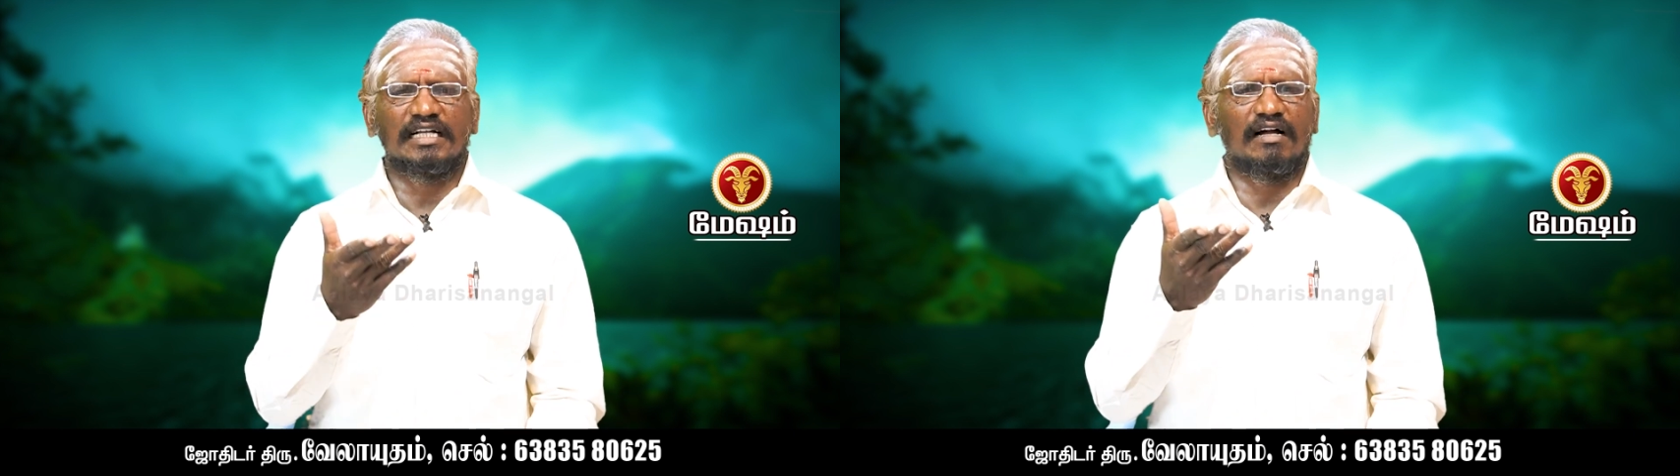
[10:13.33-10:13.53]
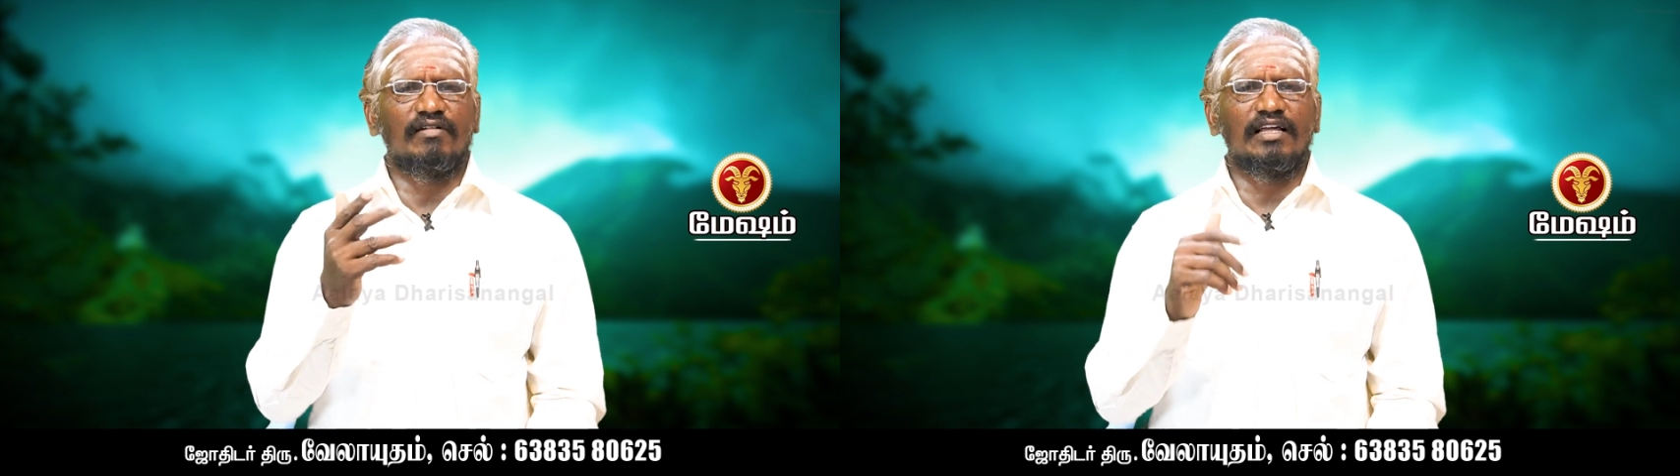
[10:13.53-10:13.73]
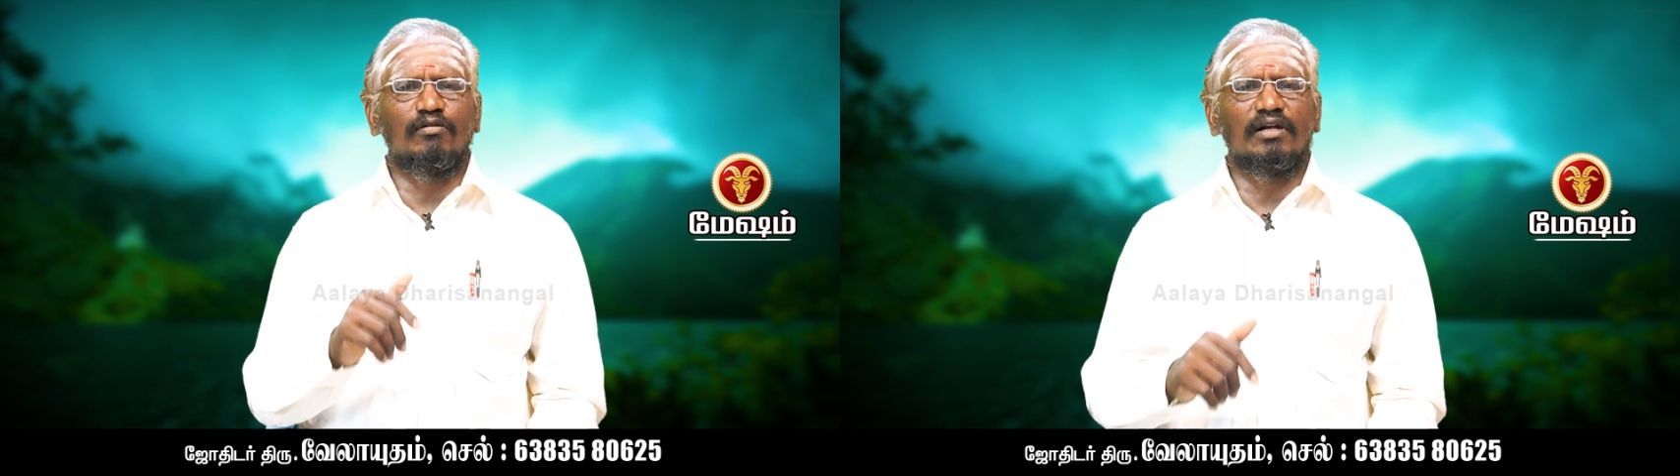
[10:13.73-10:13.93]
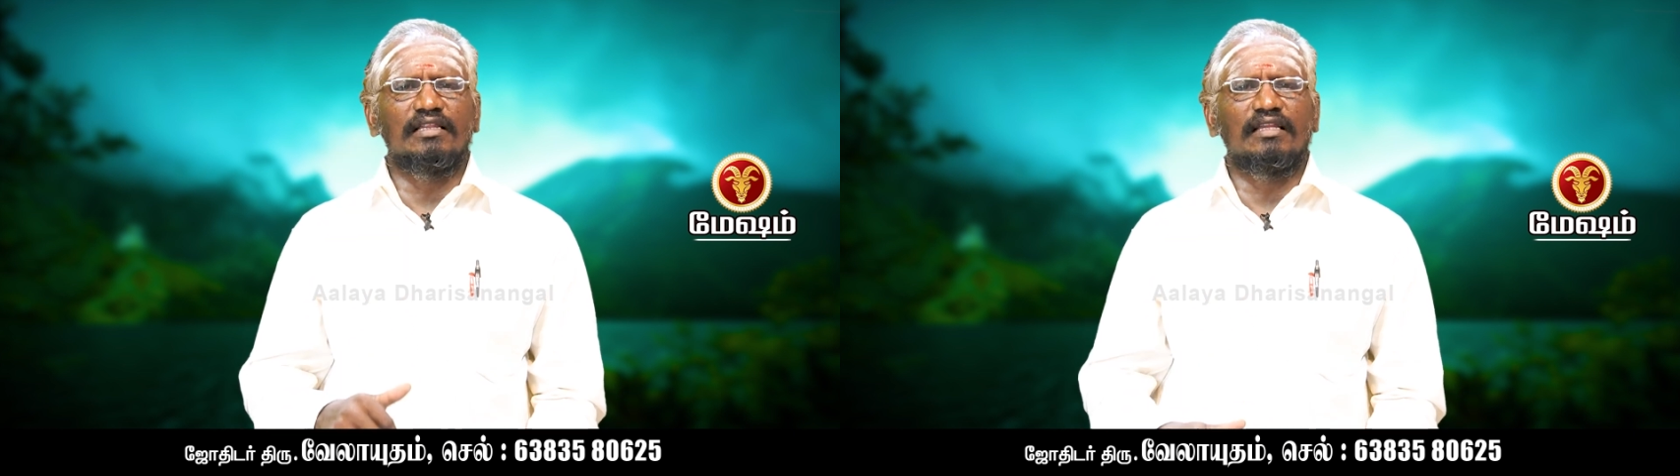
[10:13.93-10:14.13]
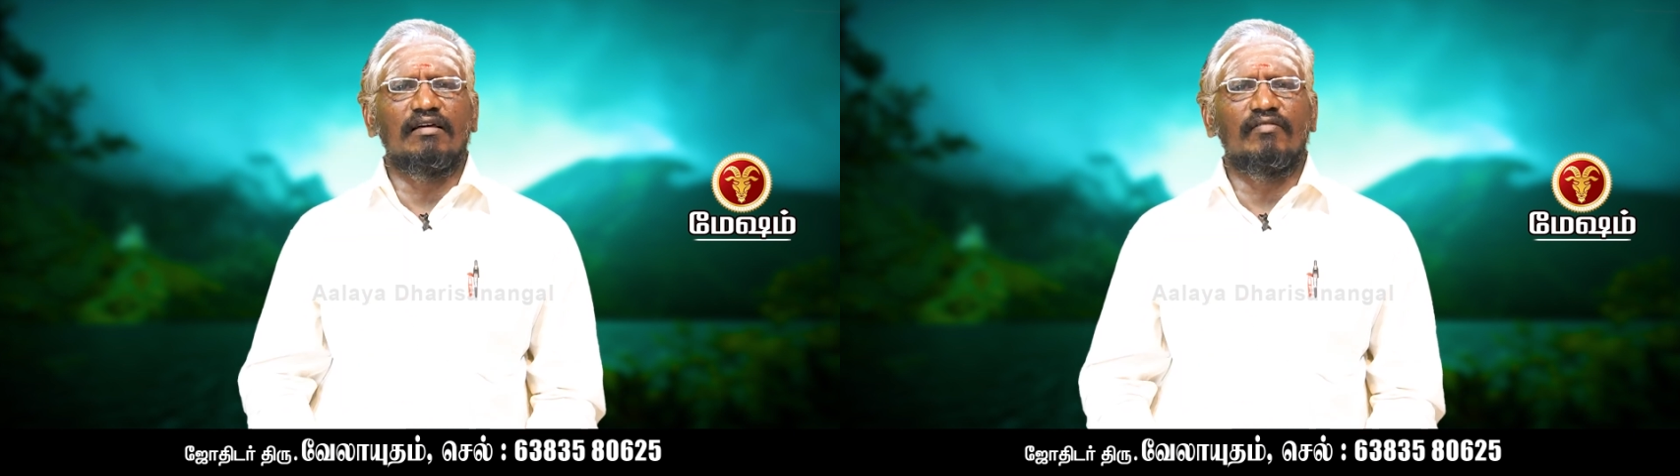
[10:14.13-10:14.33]
கவலை கொள்ள
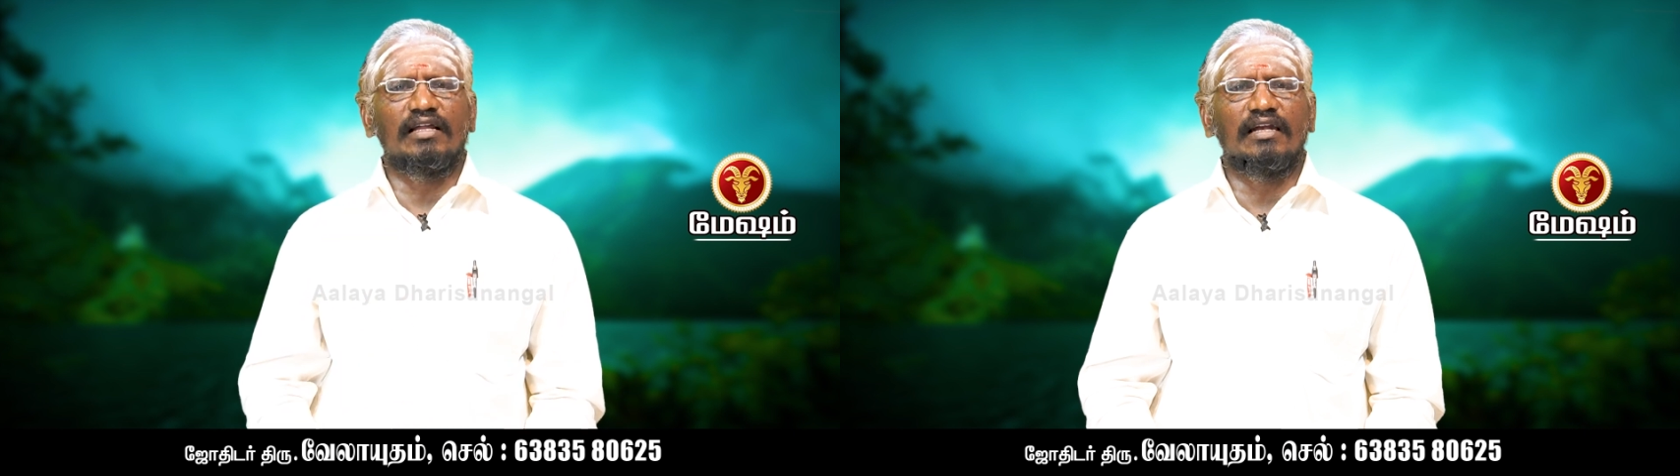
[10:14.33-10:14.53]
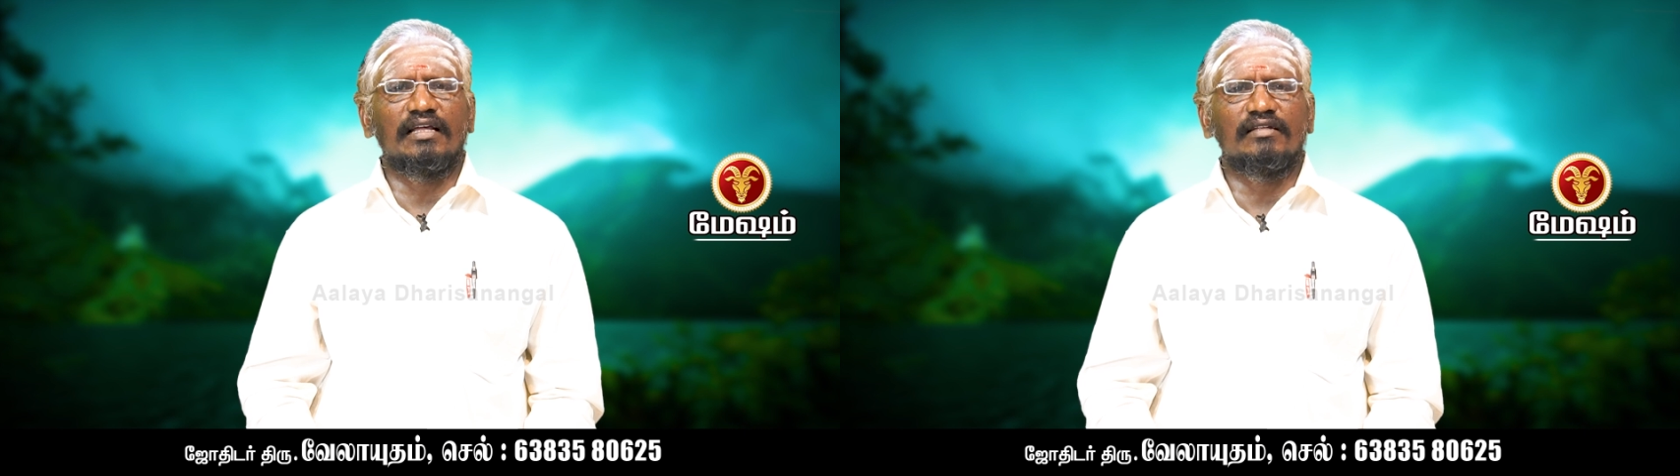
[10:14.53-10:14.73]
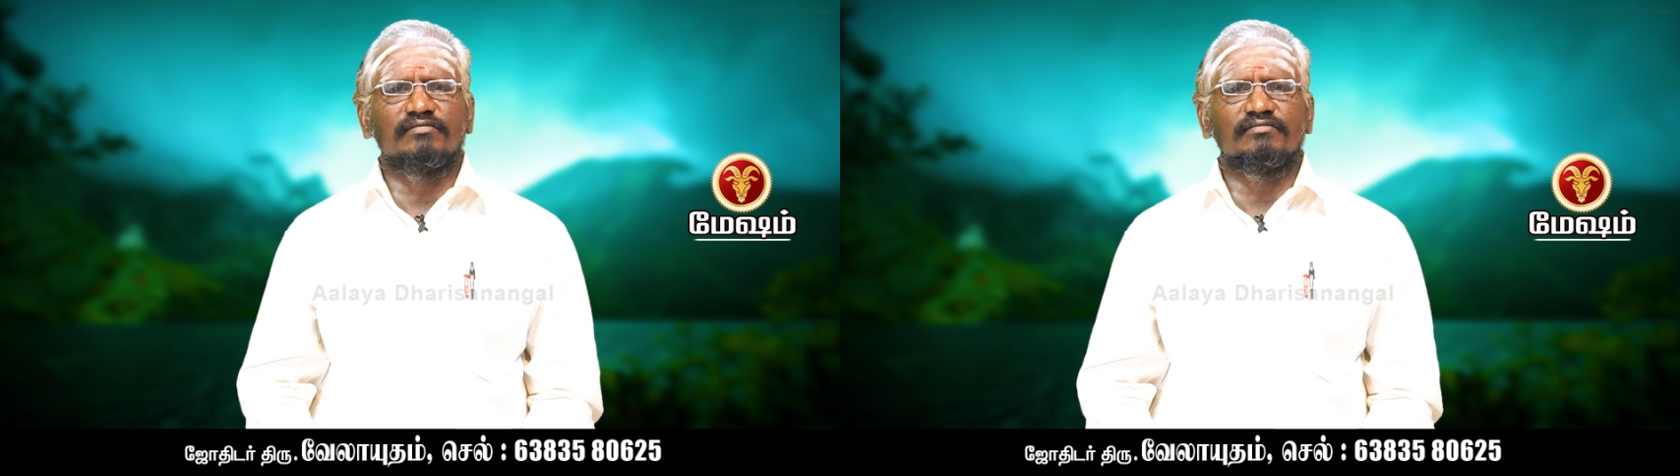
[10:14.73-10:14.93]
தேவையில்லை